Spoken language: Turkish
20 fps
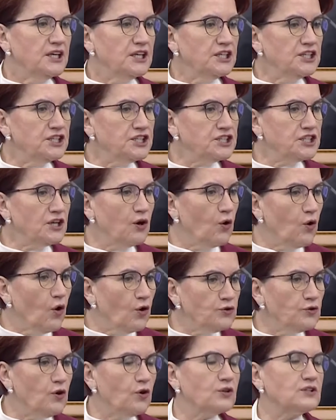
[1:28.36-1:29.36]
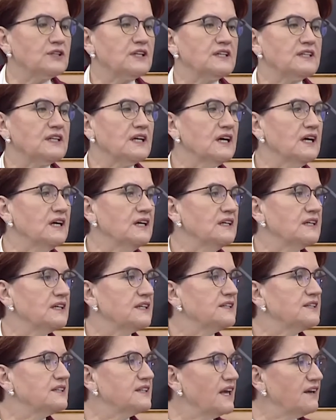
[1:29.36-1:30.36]
İşte o noktada
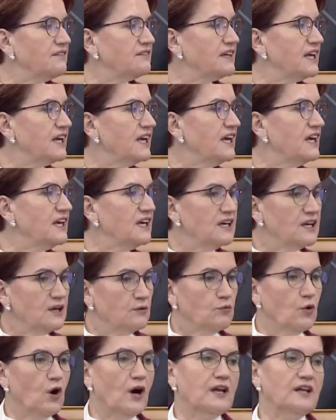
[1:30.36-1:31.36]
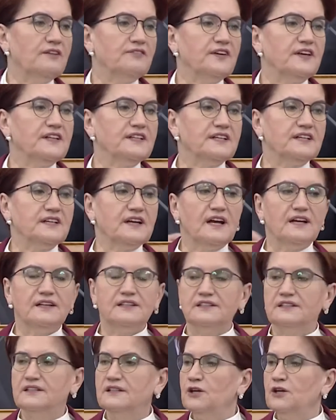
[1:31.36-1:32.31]
devreye muhalefet girer.